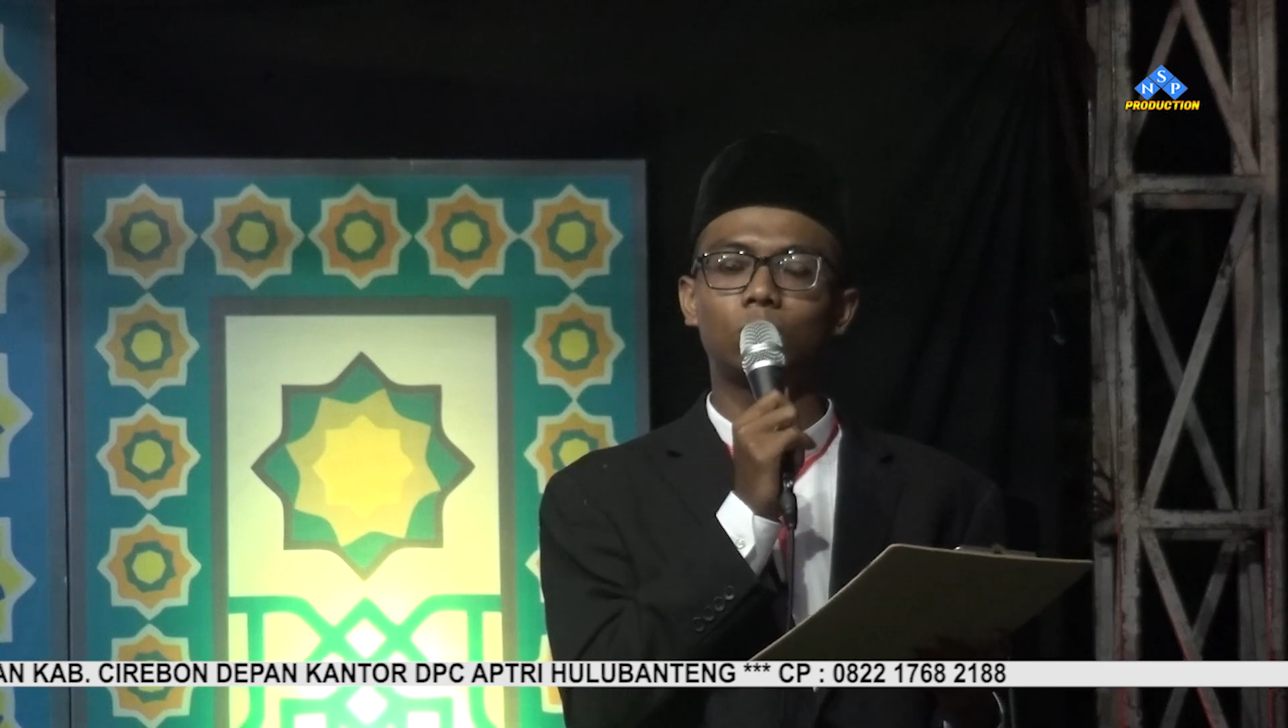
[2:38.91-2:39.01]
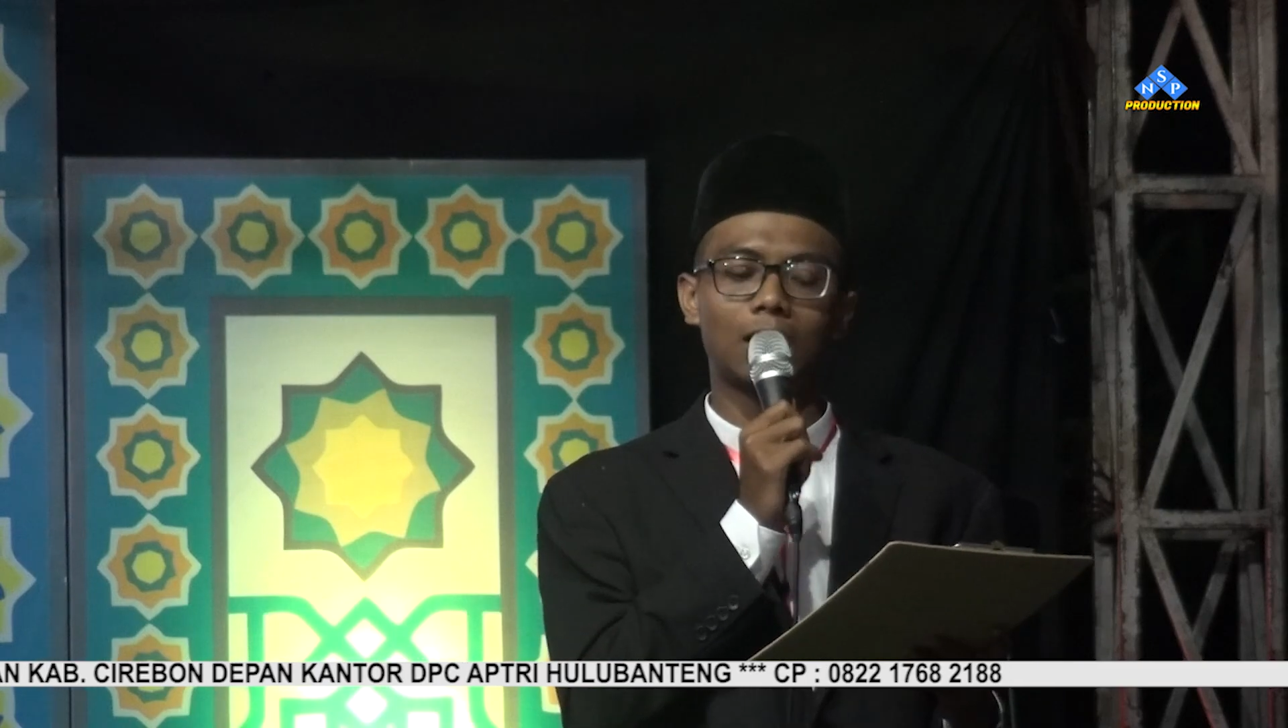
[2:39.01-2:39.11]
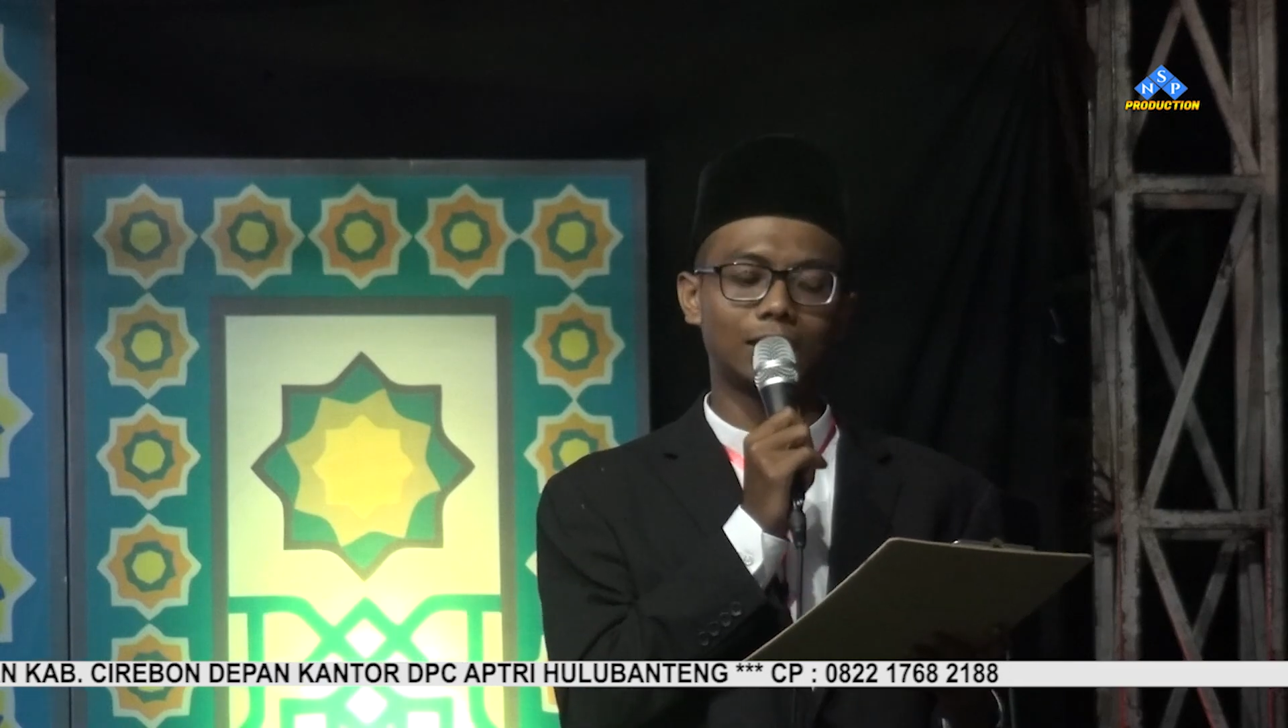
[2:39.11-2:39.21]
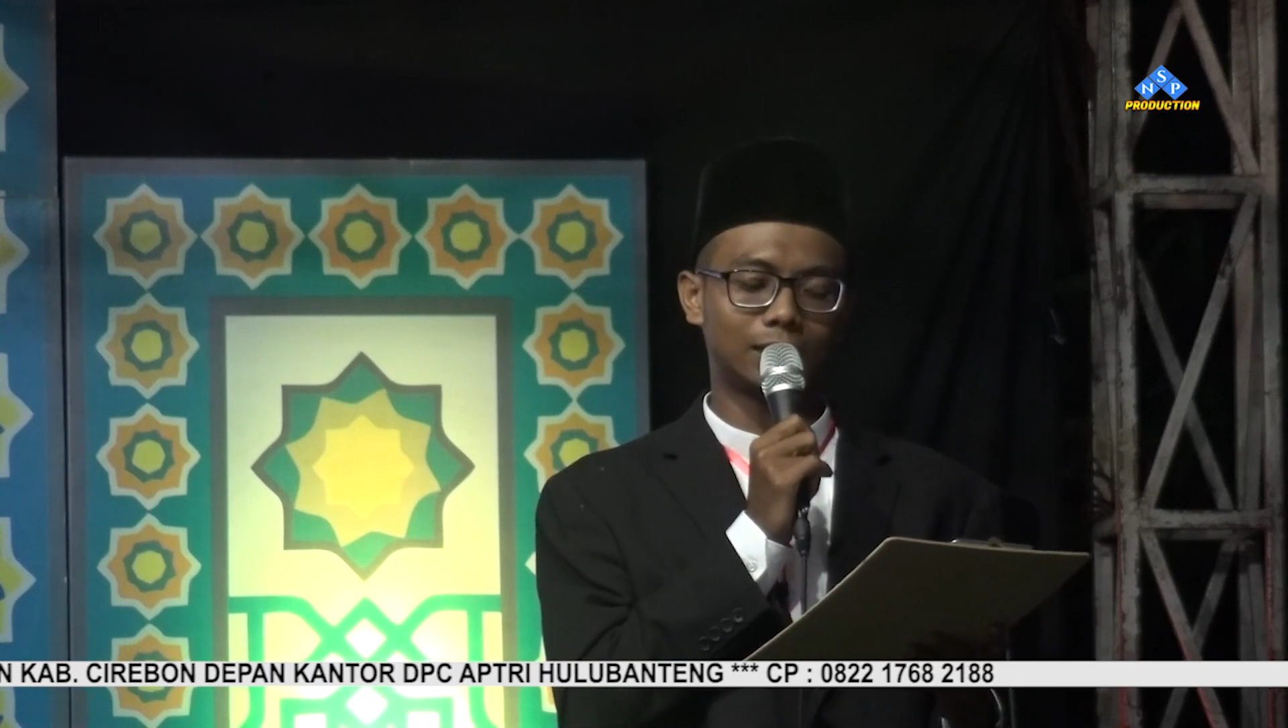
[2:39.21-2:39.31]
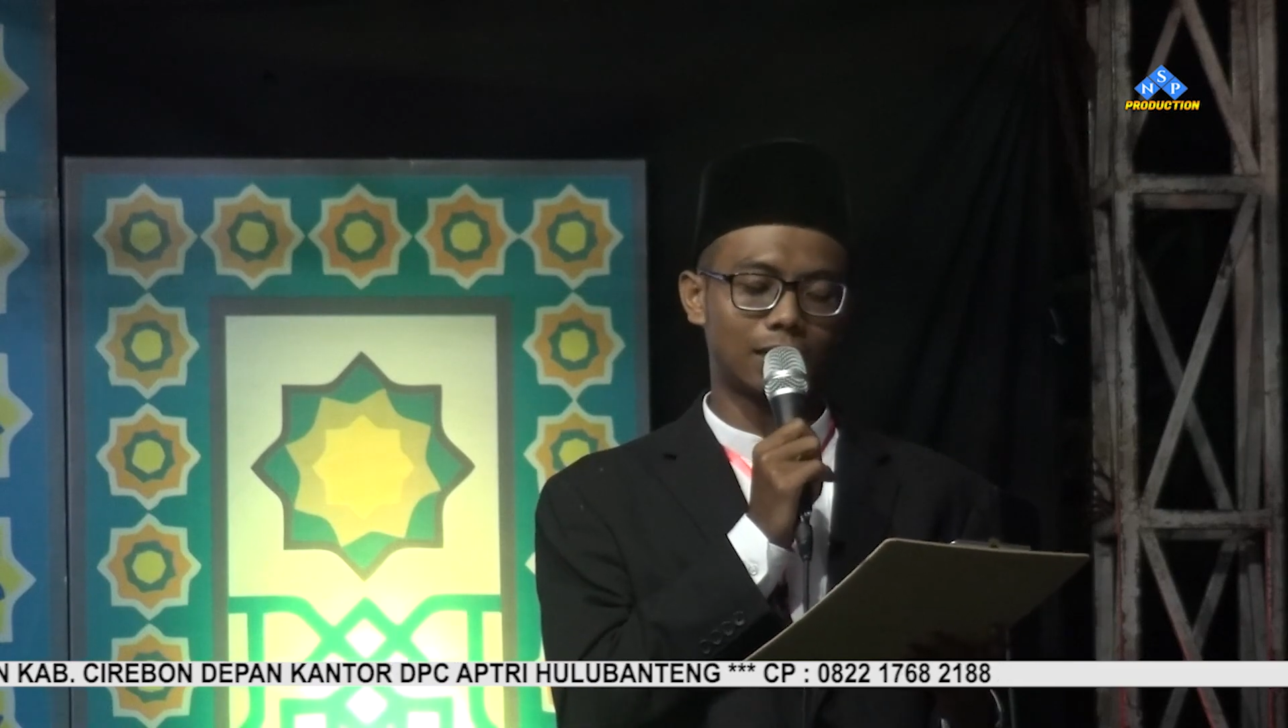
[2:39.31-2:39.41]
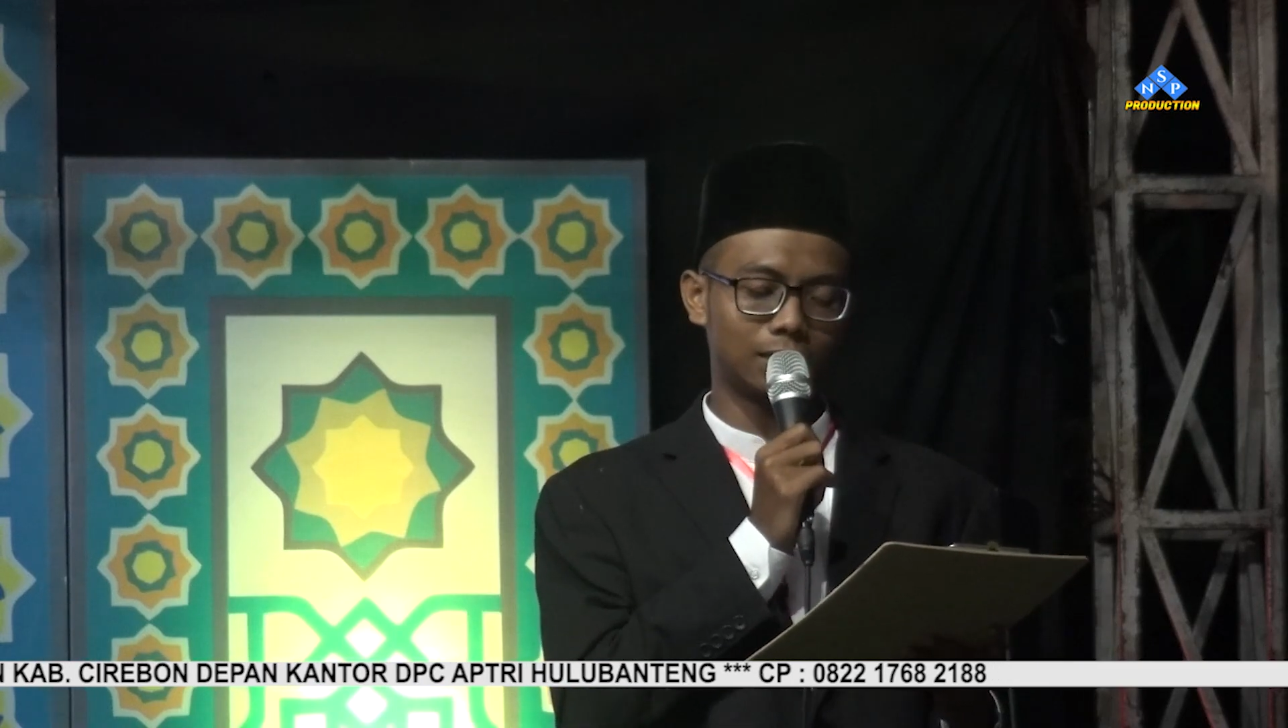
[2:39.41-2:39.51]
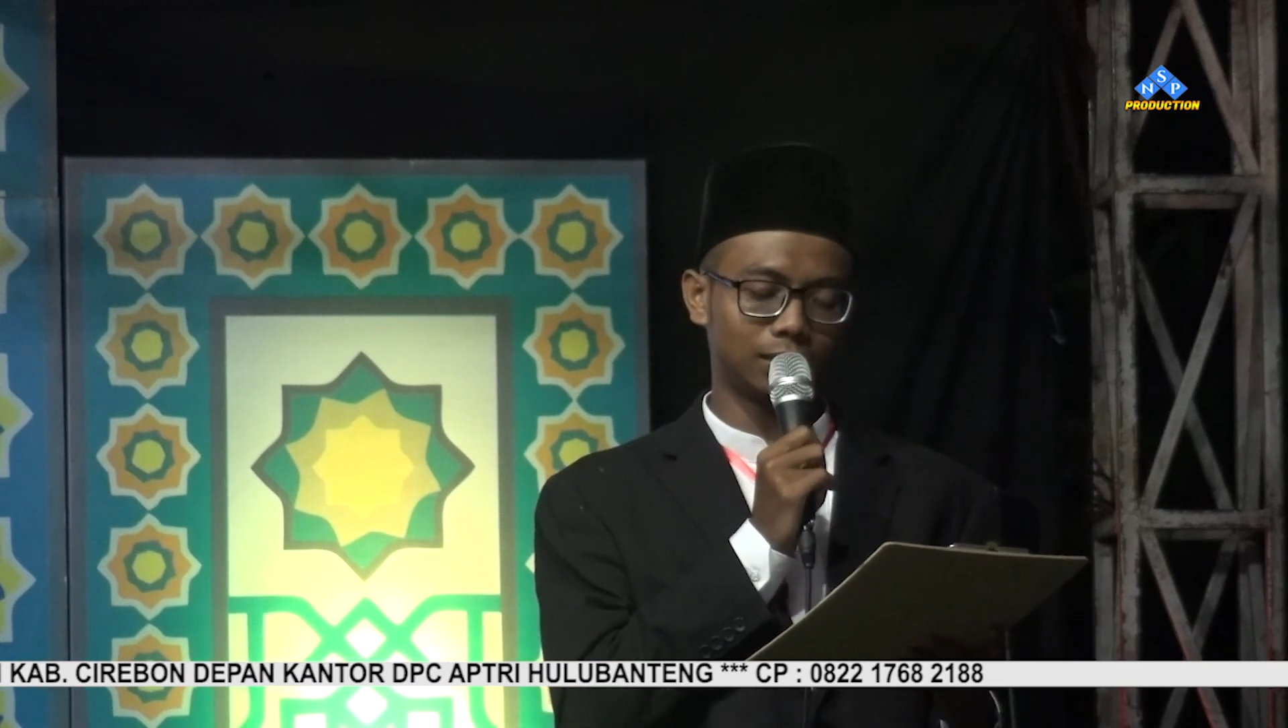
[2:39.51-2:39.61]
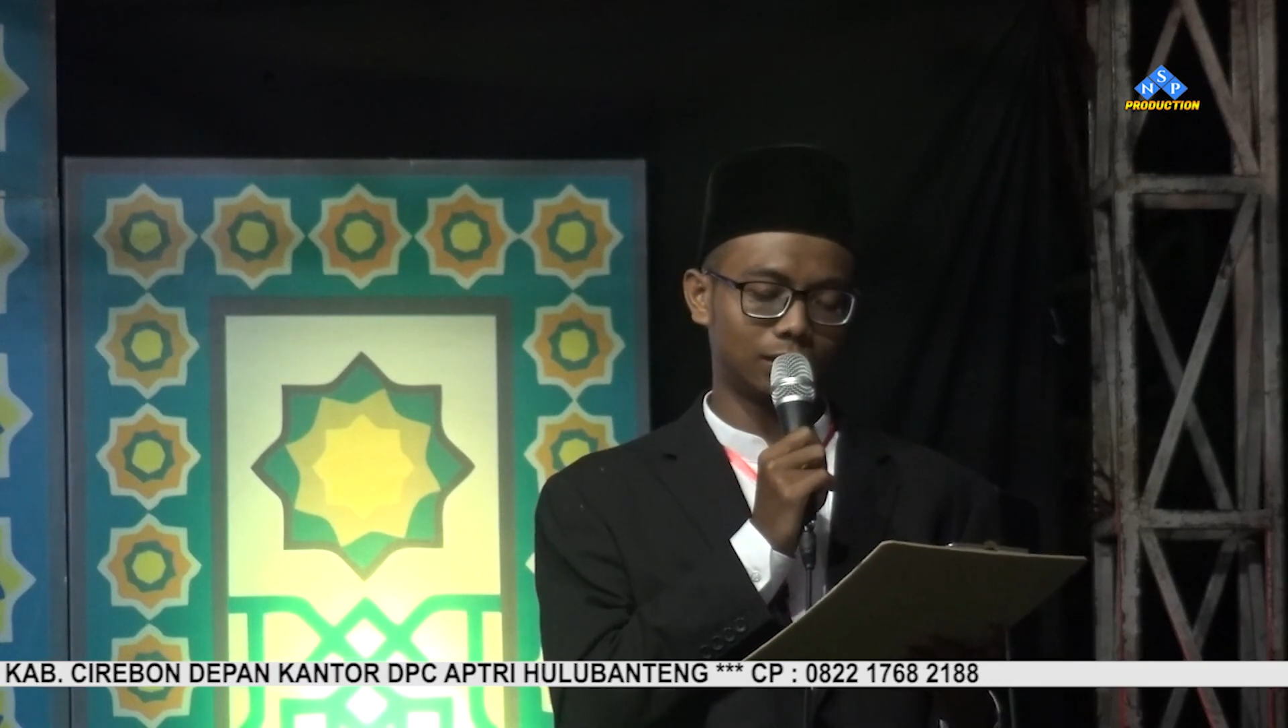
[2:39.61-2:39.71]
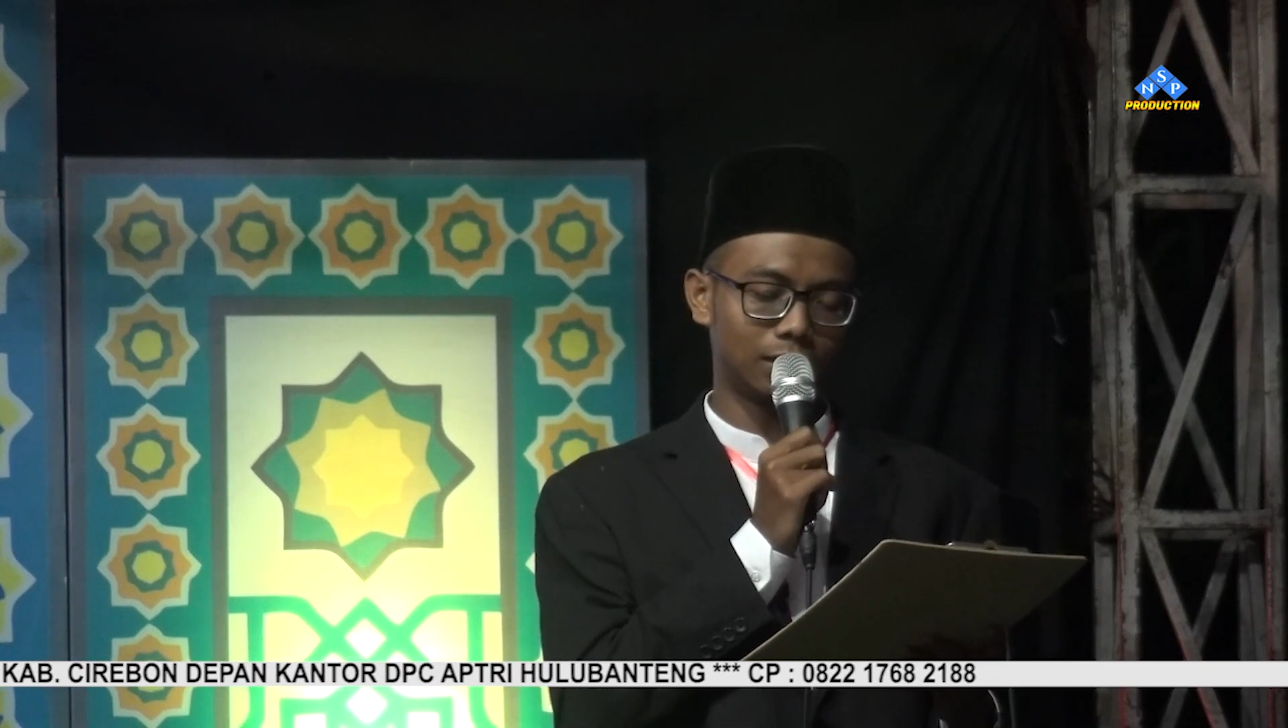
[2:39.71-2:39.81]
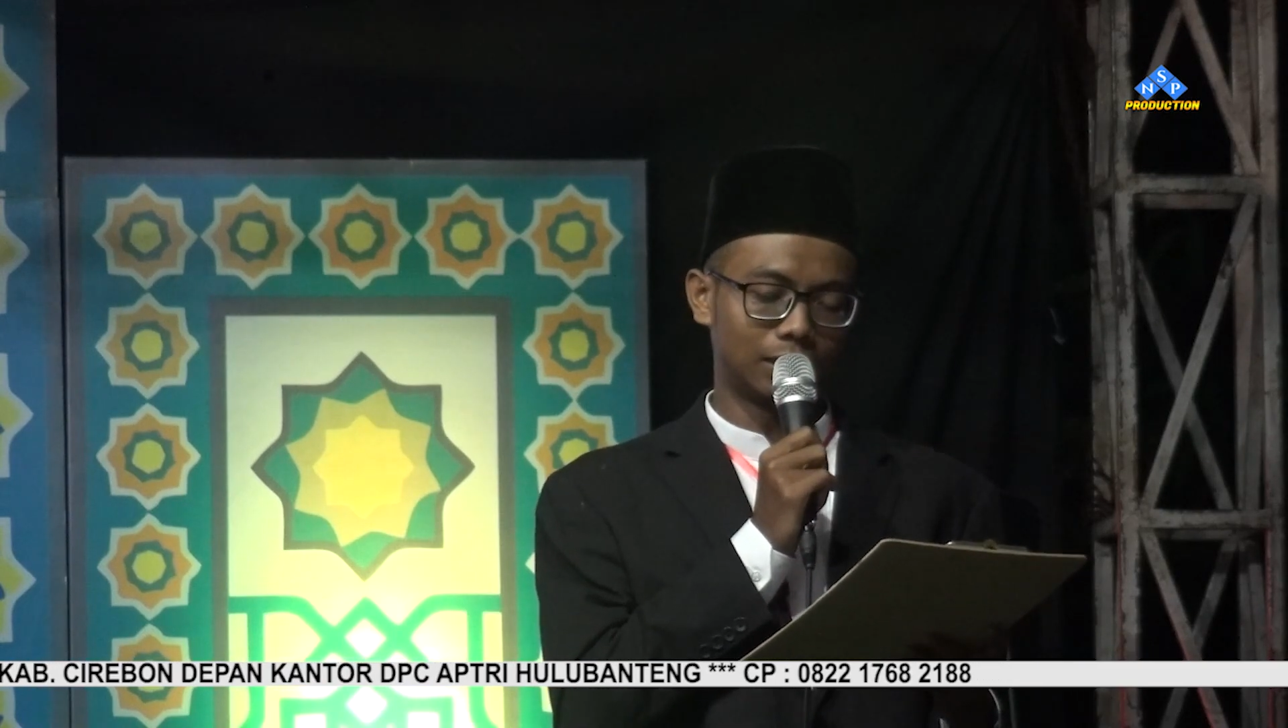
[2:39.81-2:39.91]

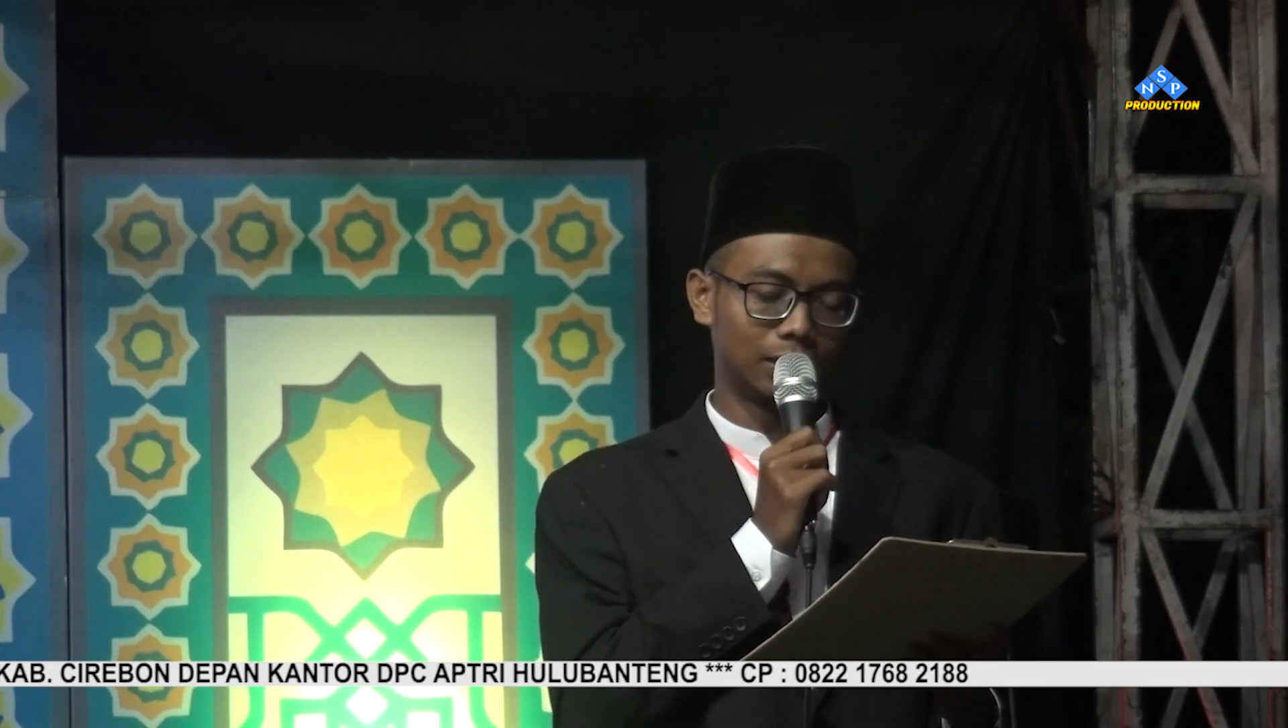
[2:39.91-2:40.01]
curahkan